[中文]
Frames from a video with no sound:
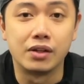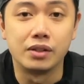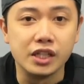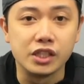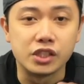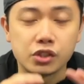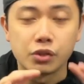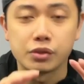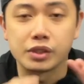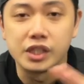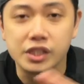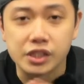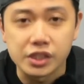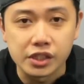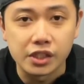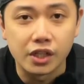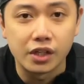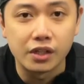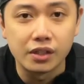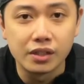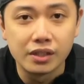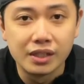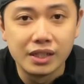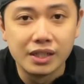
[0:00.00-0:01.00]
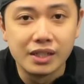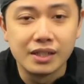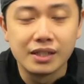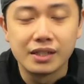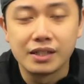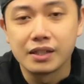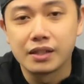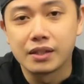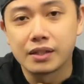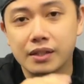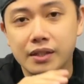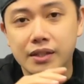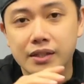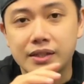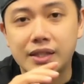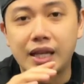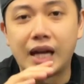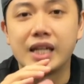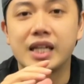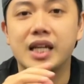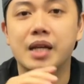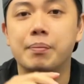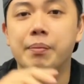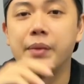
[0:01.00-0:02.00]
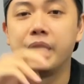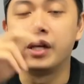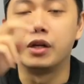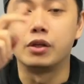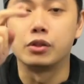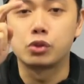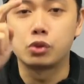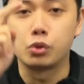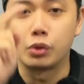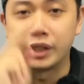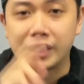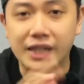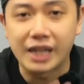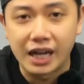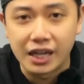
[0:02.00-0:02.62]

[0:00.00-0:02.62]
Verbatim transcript: 而且重点是它也没有坐垫